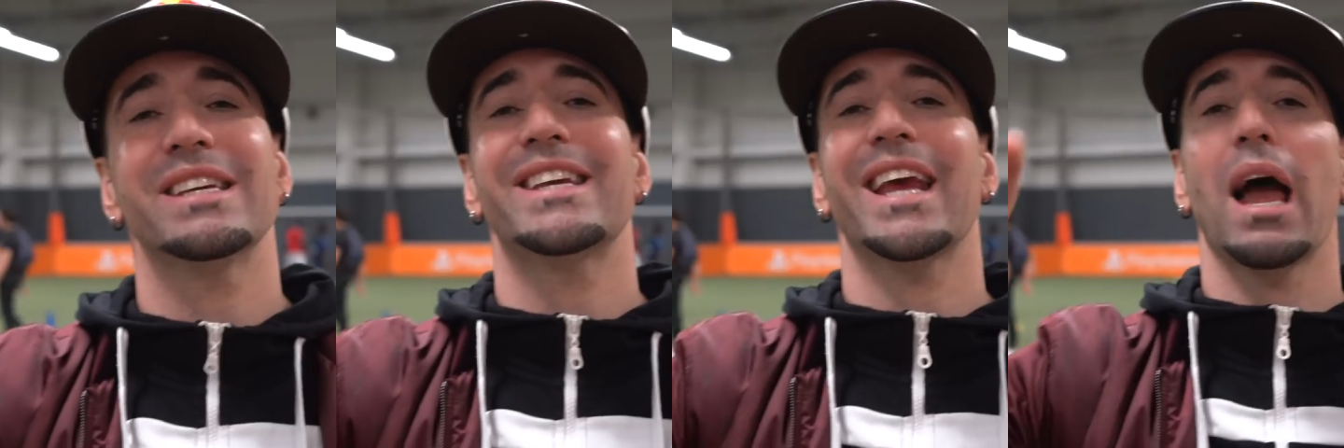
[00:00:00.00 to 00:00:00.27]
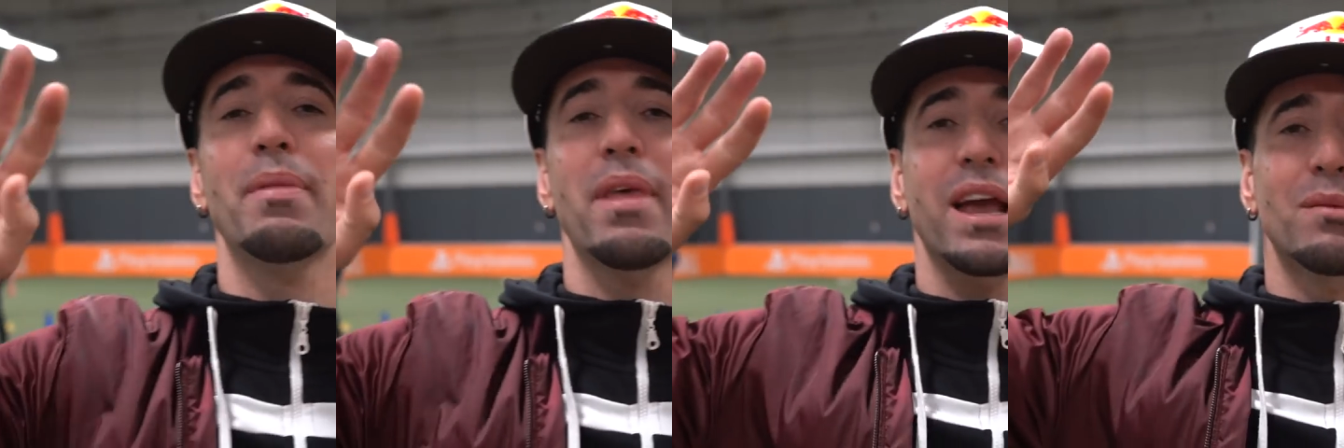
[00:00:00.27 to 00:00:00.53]
J'ai
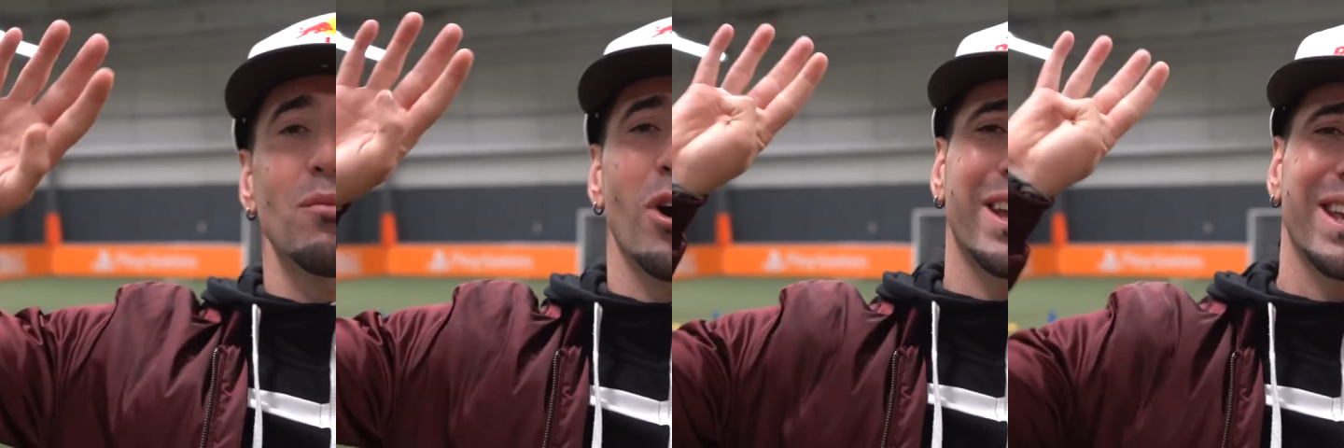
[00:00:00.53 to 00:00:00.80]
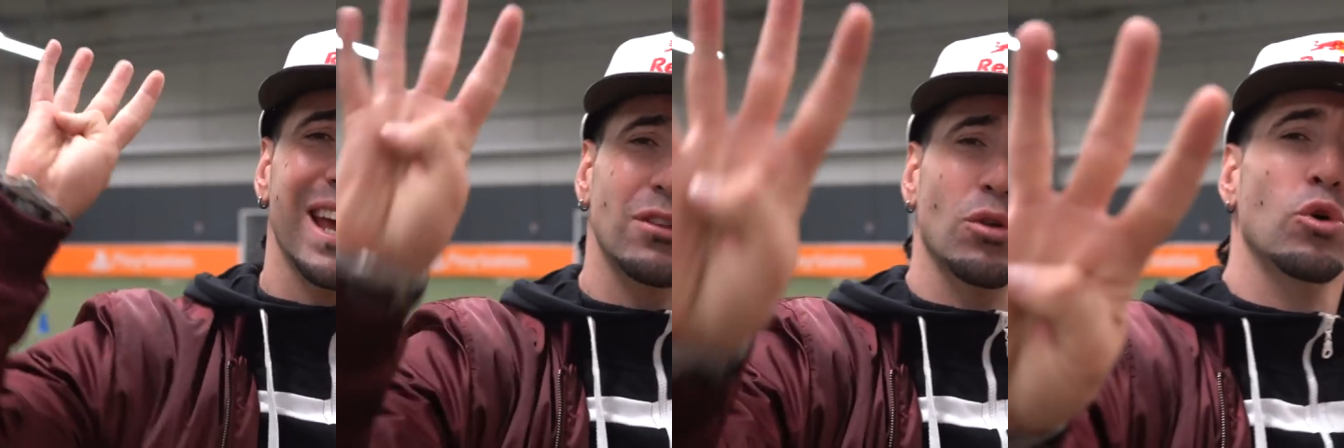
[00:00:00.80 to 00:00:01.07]
ramené avec moi
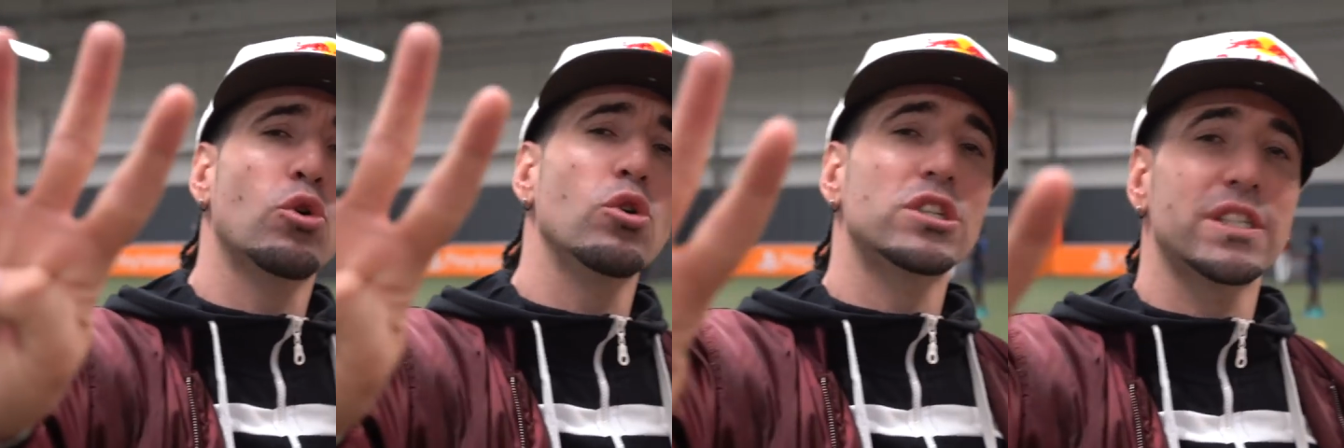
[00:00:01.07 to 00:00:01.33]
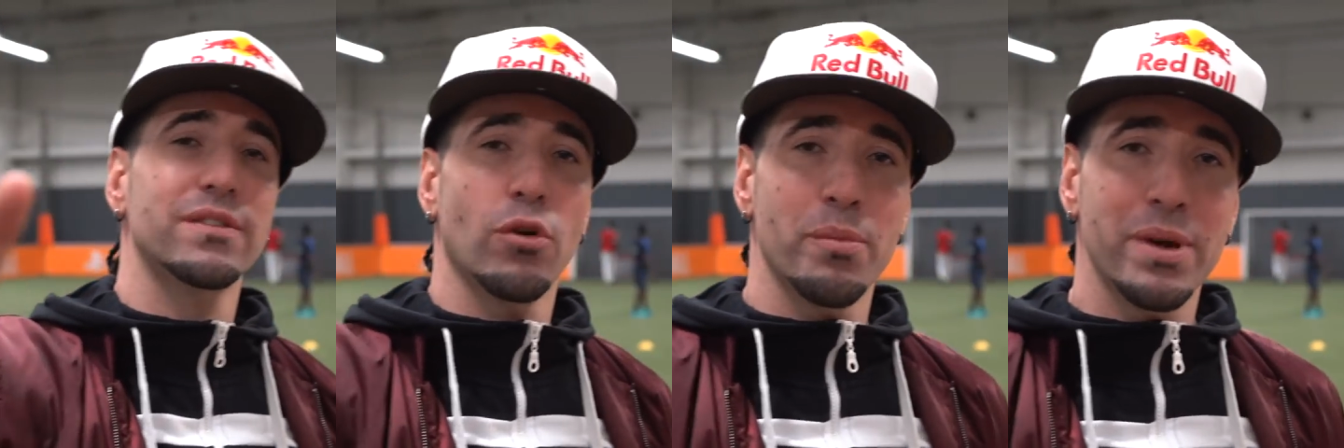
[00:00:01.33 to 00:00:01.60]
quatre coachs
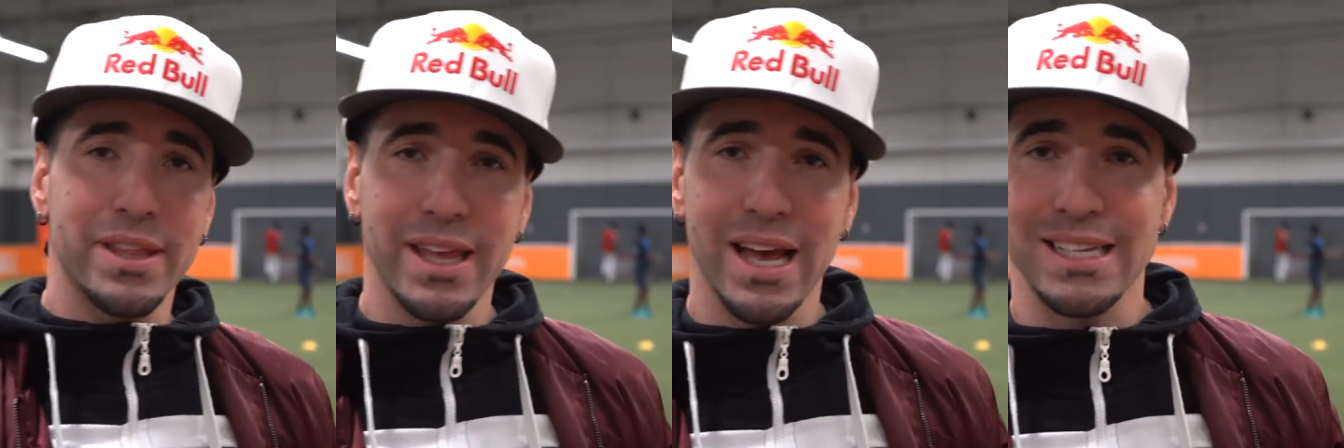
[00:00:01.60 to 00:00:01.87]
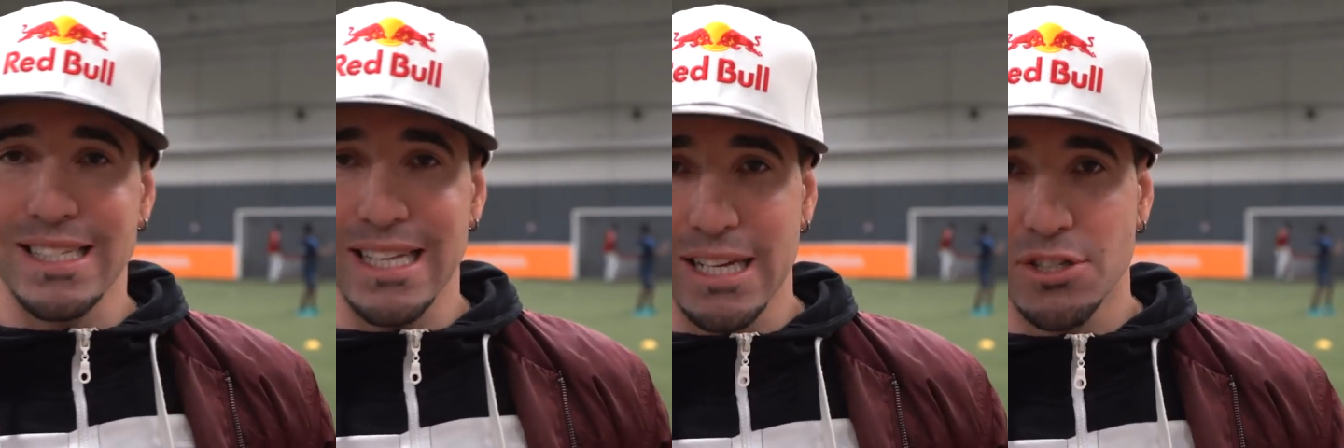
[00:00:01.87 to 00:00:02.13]
qui vont m'aider
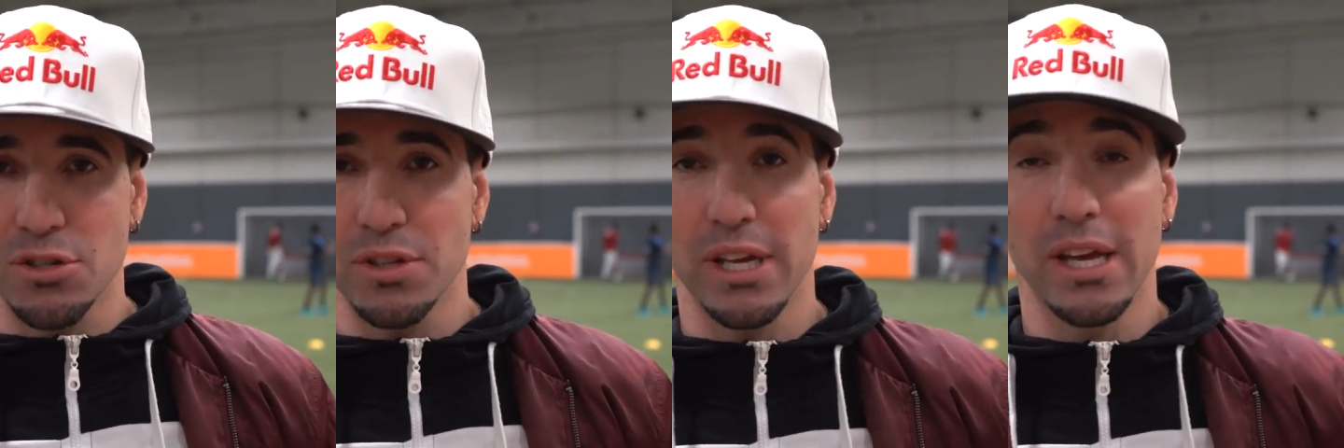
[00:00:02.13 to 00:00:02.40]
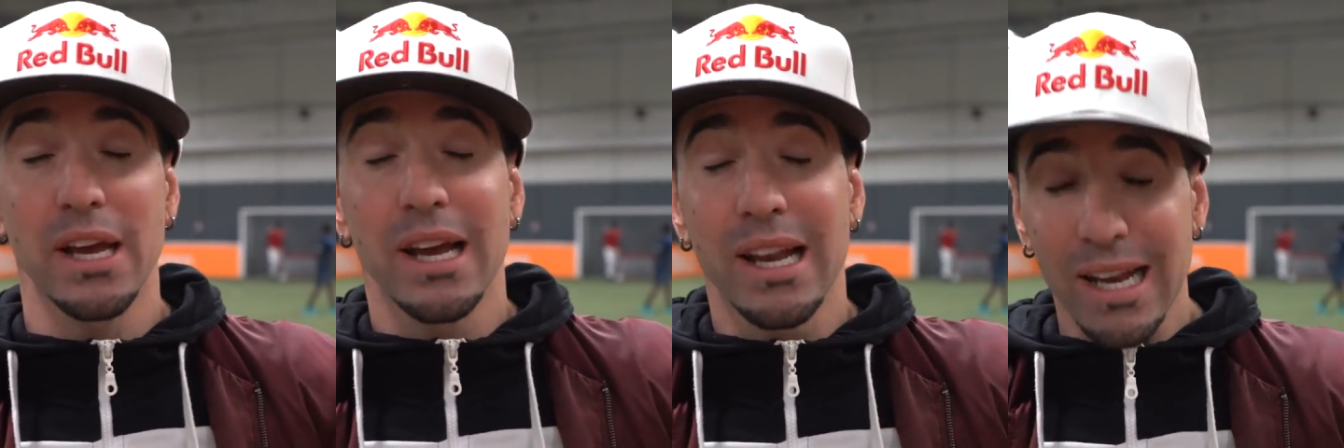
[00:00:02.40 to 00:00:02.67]
à
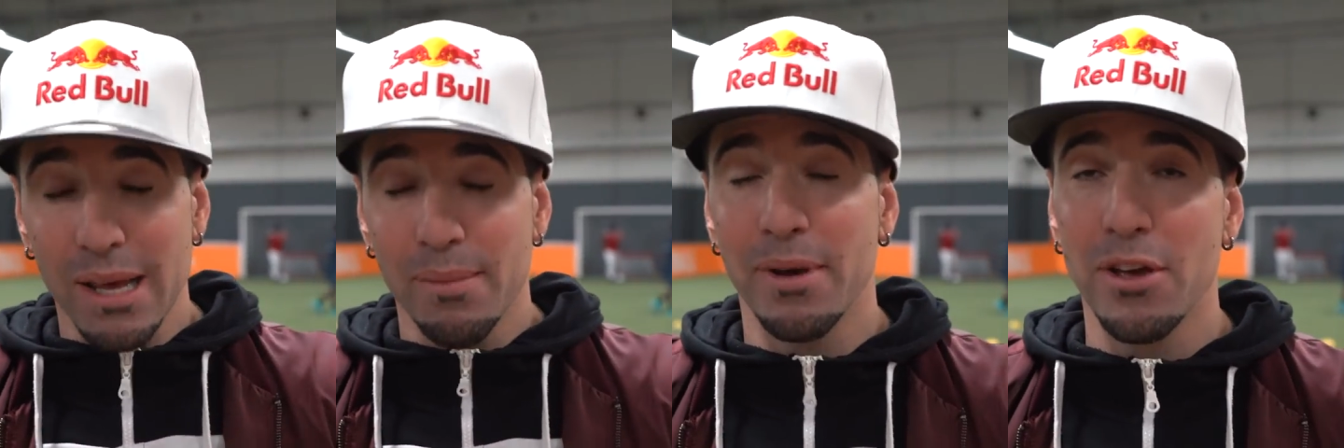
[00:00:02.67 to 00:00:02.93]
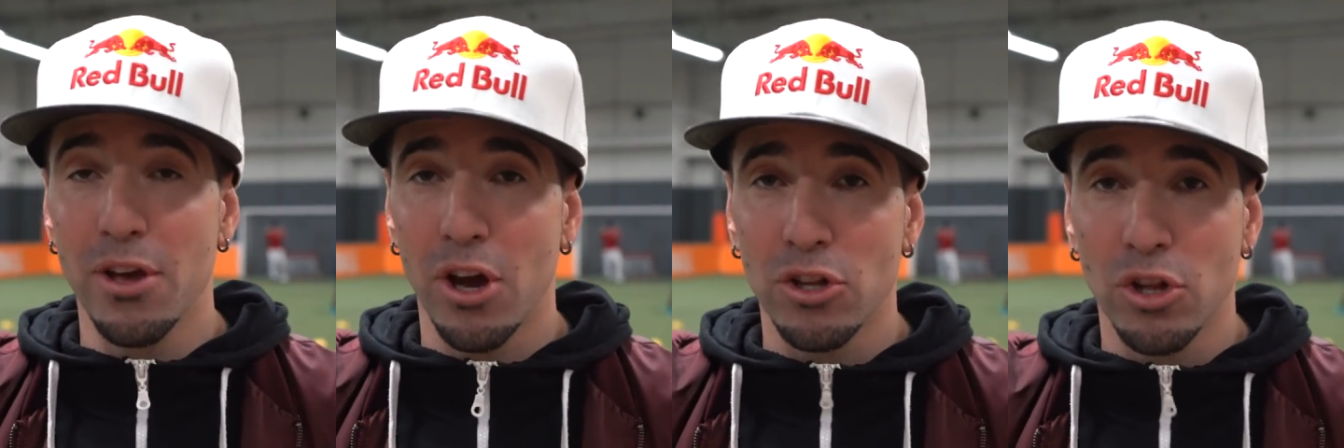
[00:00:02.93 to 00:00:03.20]
sélectionner les
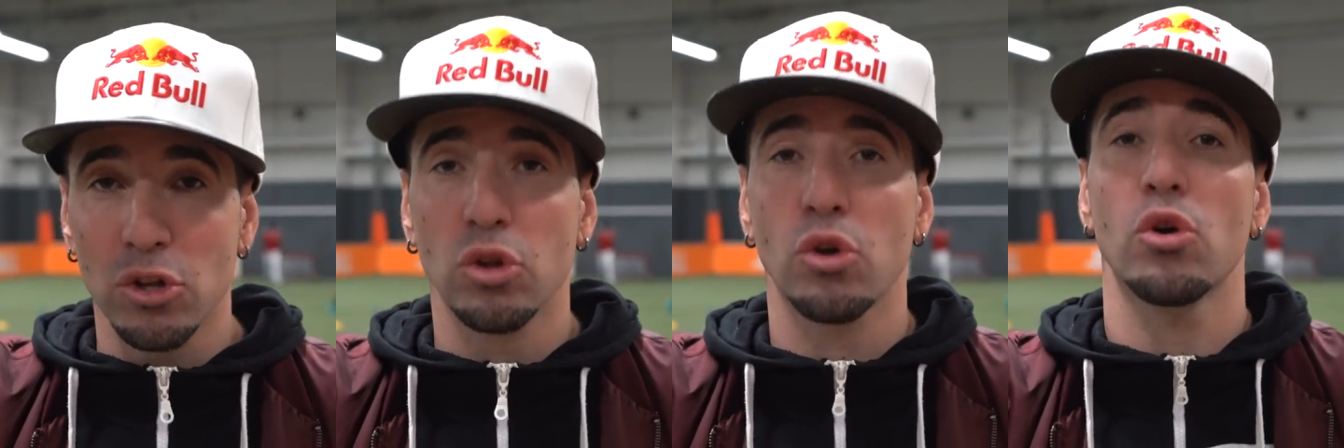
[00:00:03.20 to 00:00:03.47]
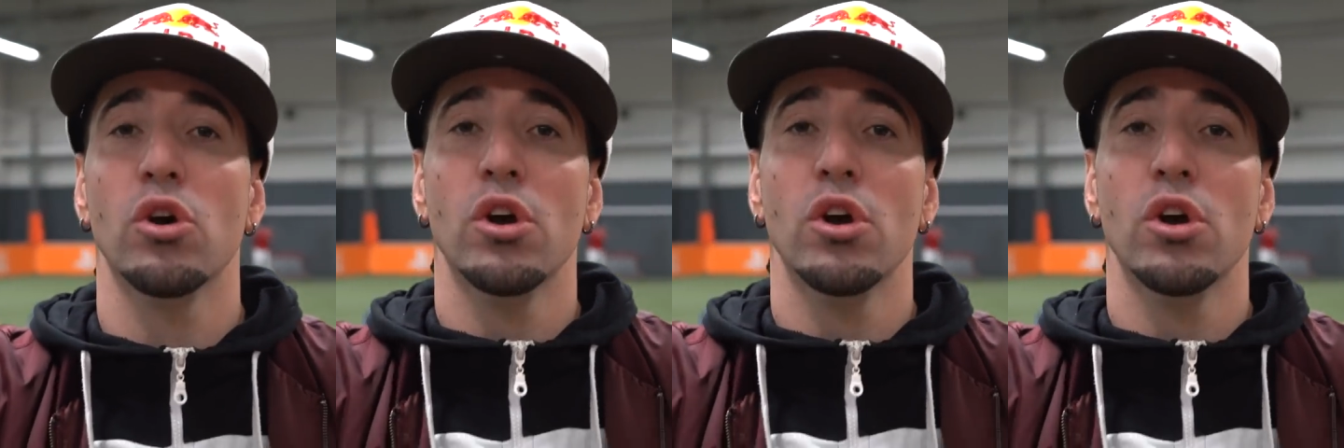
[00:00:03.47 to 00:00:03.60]
meilleurs d'entre